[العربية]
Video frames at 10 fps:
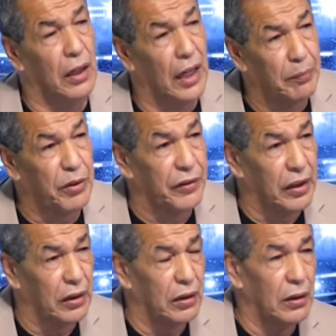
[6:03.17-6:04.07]

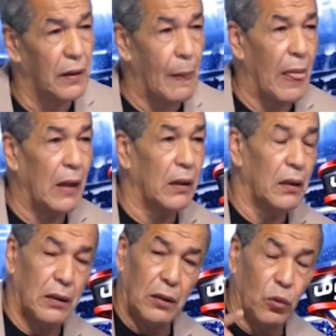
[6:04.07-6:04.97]
لابيسي
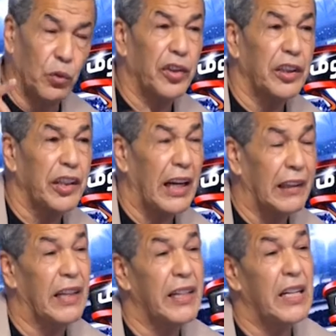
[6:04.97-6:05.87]
وزدت
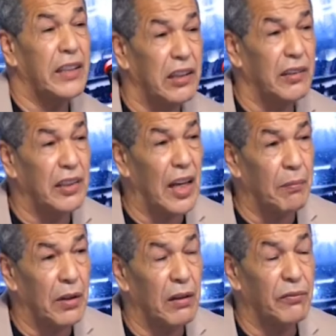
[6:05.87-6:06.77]
رحت انا
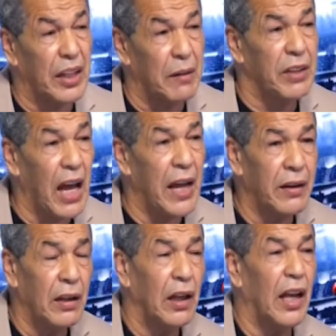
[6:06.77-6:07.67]
للديزيام في
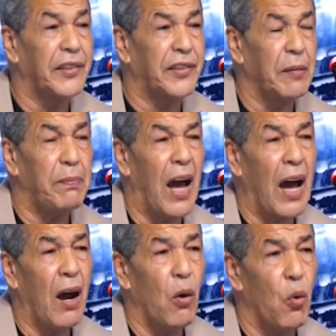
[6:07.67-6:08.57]
رمضان
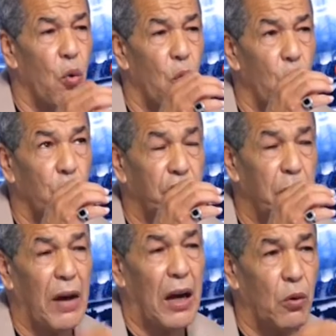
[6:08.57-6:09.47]
السبعه
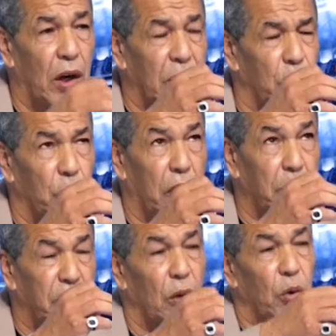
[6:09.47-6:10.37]
وسبعة
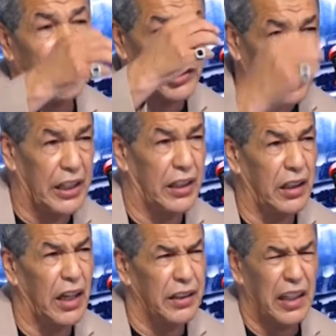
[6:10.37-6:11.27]
خمسة وعشرين
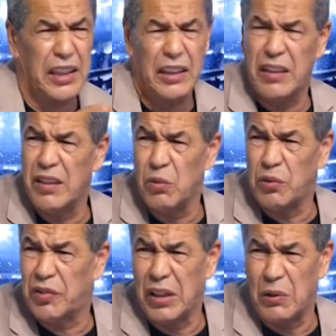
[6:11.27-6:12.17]
كان
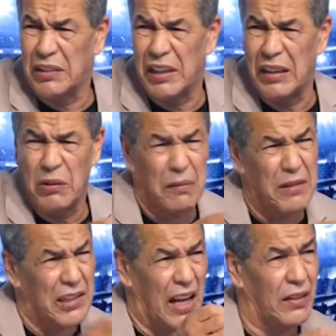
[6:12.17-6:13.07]
و ستة وعشرين ولا
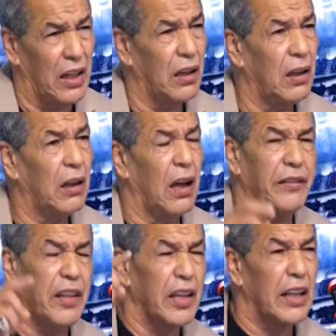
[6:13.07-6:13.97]
مش عارف
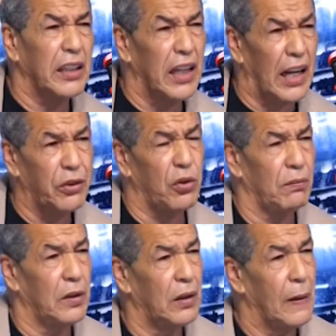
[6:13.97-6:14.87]
أدن عليا عندهم
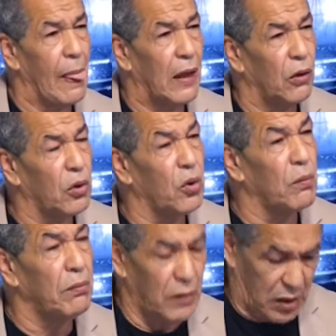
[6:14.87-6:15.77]
قلت
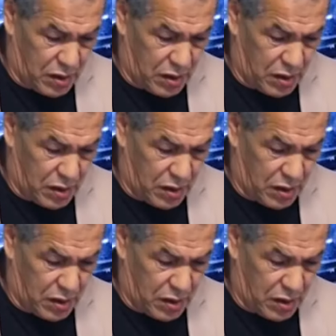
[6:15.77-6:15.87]
لهم